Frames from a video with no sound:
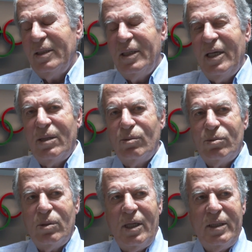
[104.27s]
diğer
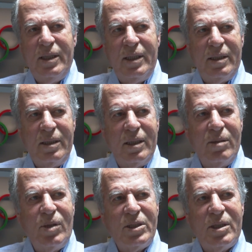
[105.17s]
unsurlar değil,
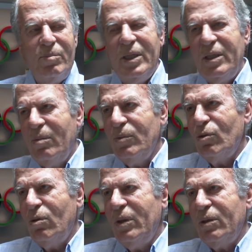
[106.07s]
başta medyamız
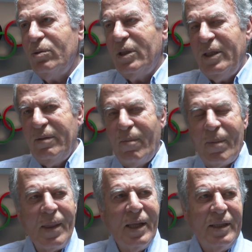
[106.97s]
olmak üzere
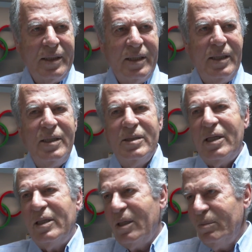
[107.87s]
ki
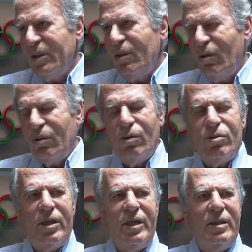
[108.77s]
insanlarımıza yön
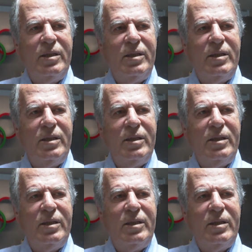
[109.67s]
gösteren